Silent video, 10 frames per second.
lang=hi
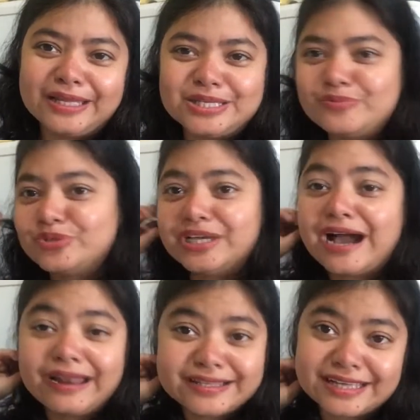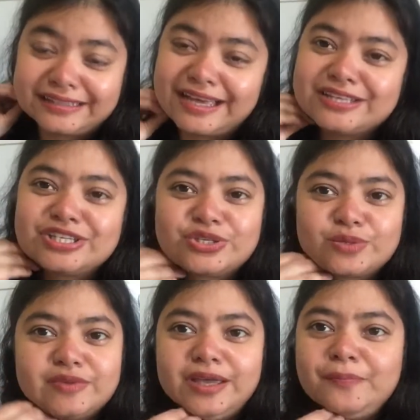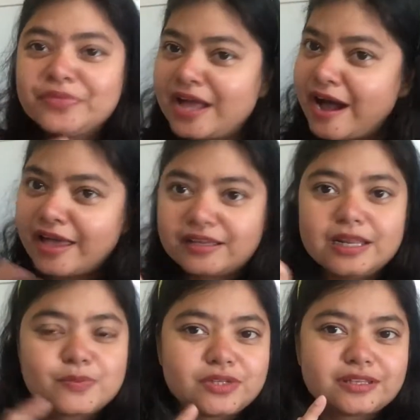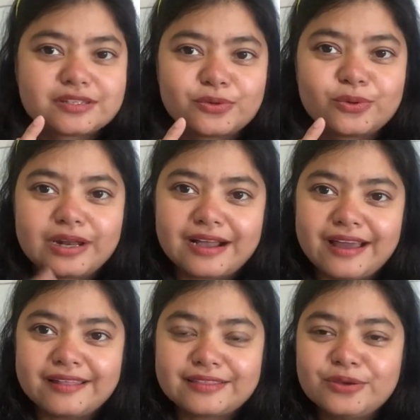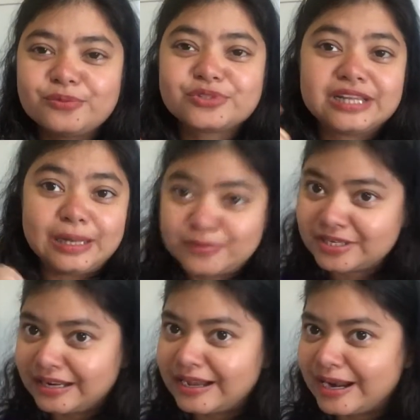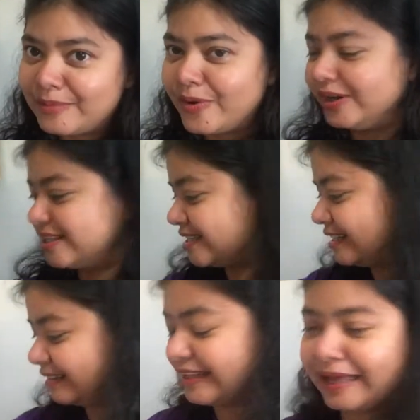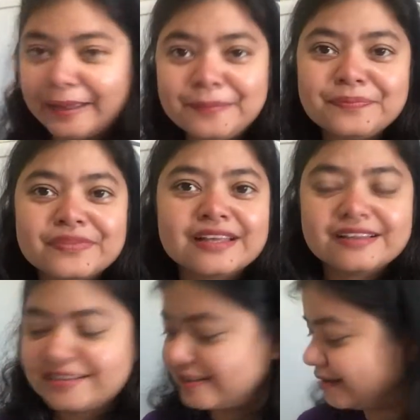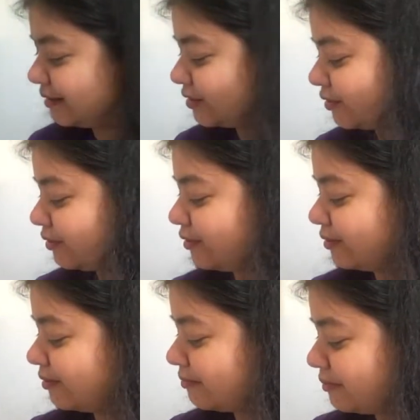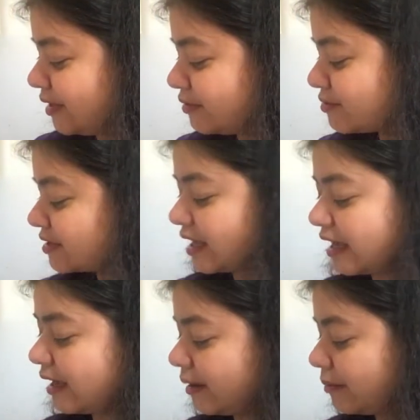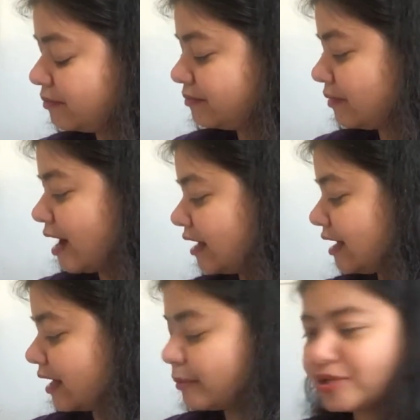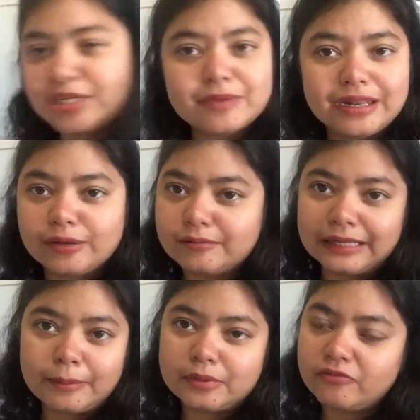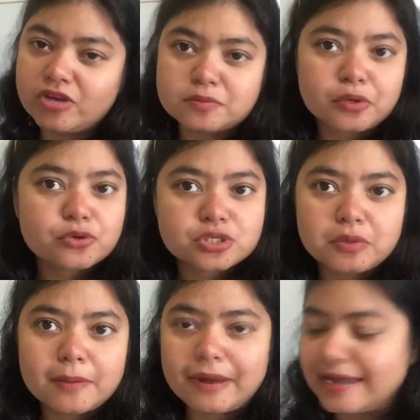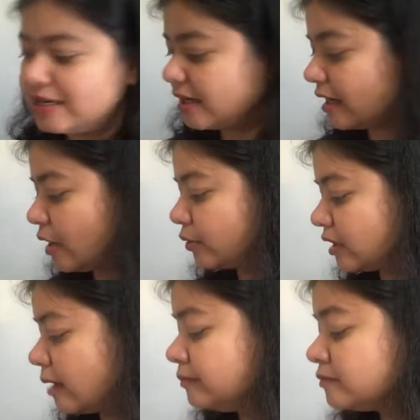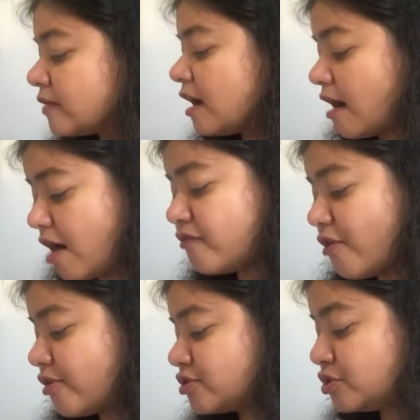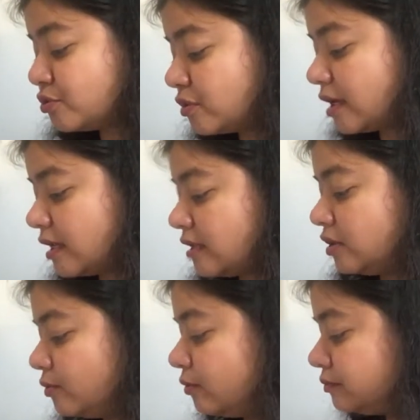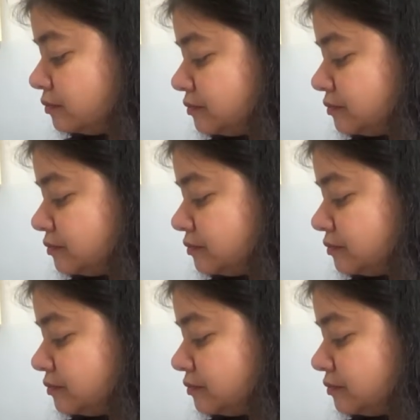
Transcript: लीजिए मुझे आलस आता है इन चीज़ों में हाँ एक लिपस्टिक ज़रूर लगा लेती हूँ मुझे लिपस्टिक लगाना बहुत अच्छा लगता है तो बट उसके बाद आगे पीछे मैंने मतलब अपने फेस पे कुछ भी अप्लाई नहीं करना होता हाँ वॉश ज़रूर कर देती हूँ